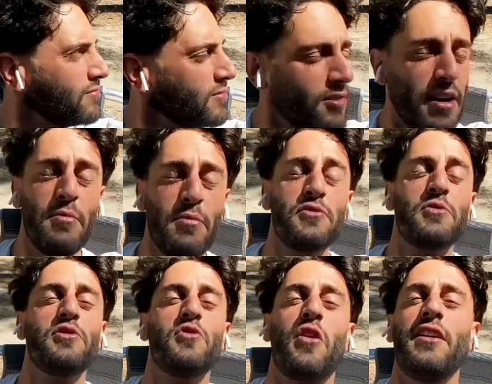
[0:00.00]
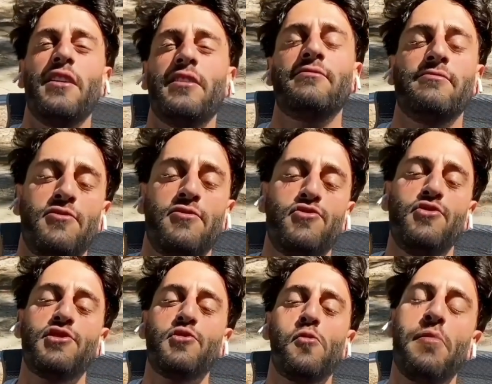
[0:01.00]
On a besoin de rien. Juste
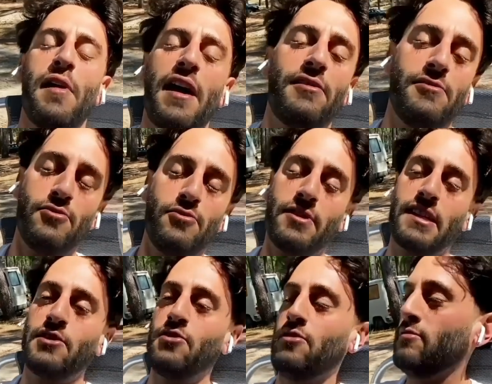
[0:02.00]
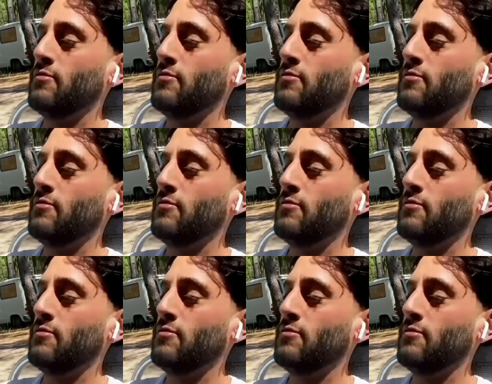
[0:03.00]
on parle, on rigole.